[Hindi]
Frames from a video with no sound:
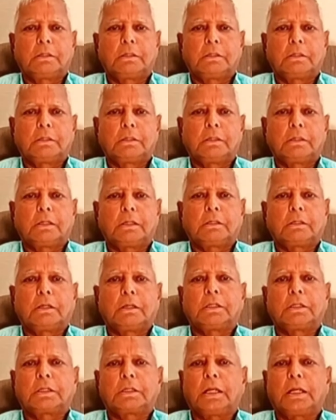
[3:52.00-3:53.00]

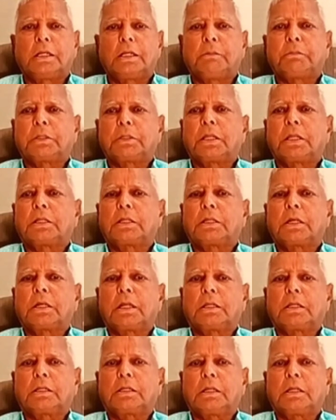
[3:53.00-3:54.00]
अधिकारी पदाधिकारी
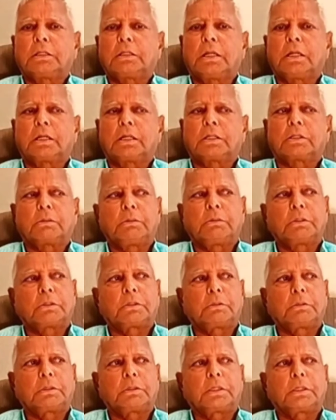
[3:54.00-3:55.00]
के यहाँ जाएगा तभी
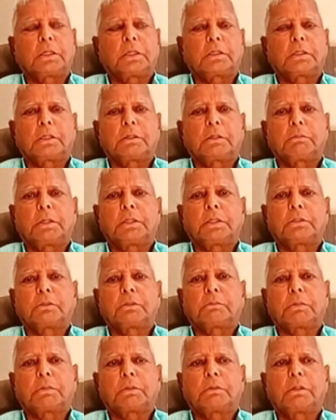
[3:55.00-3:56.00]
समझेगा कि अरे भाई तो
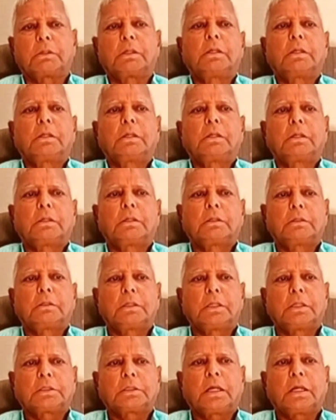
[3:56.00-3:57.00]

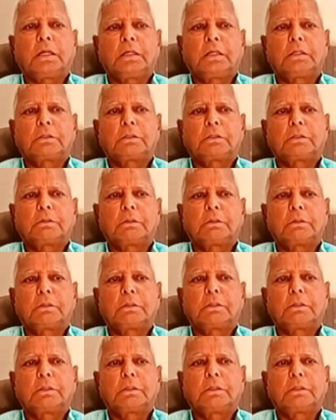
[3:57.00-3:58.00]
नेता है तो
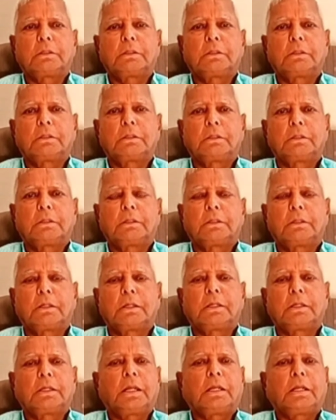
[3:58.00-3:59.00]

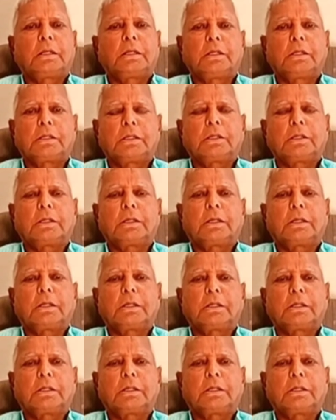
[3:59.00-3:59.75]
अन्याय नहीं करना है इसके